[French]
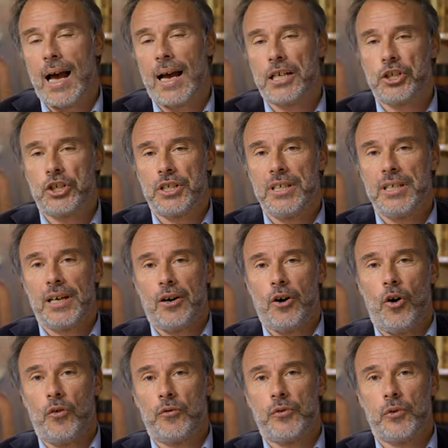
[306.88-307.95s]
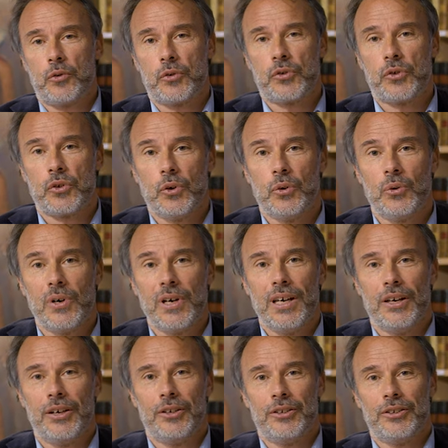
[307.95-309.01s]
agir en fonction
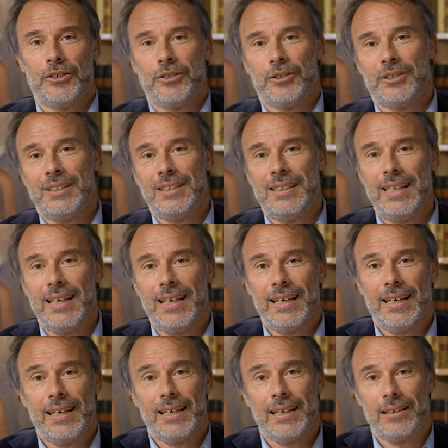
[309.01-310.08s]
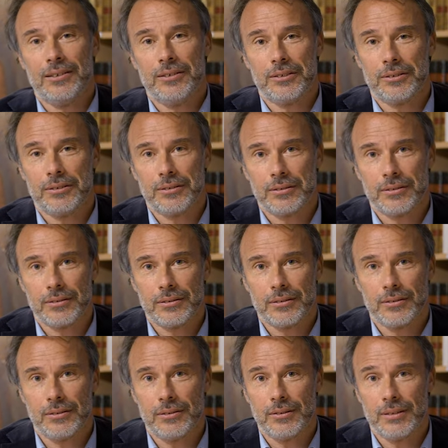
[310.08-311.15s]
du
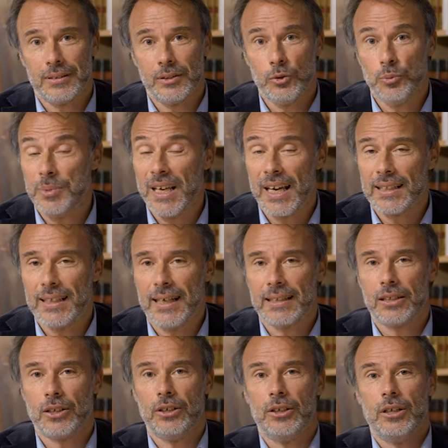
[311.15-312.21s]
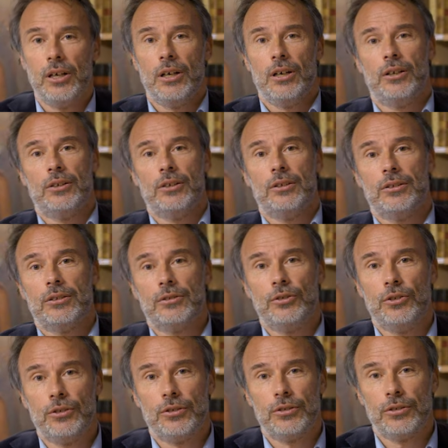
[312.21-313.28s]
bien-être
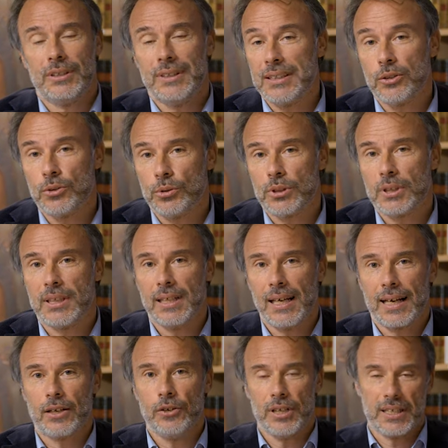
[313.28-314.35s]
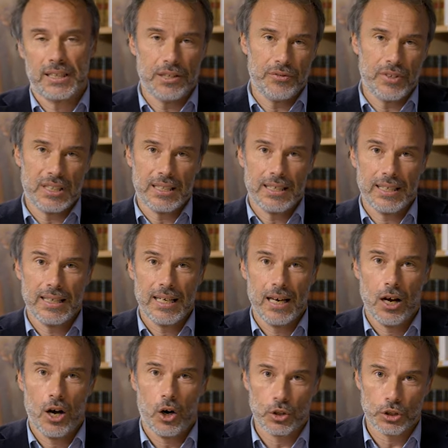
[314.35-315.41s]
des autres et de la collectivité
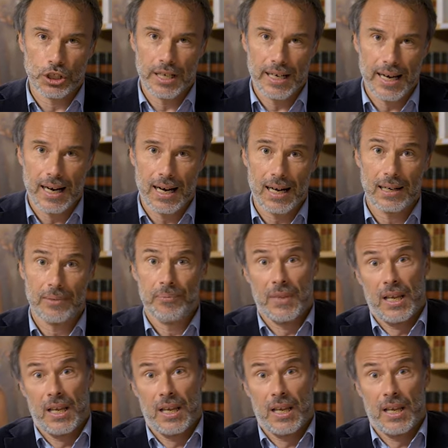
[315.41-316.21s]
en général.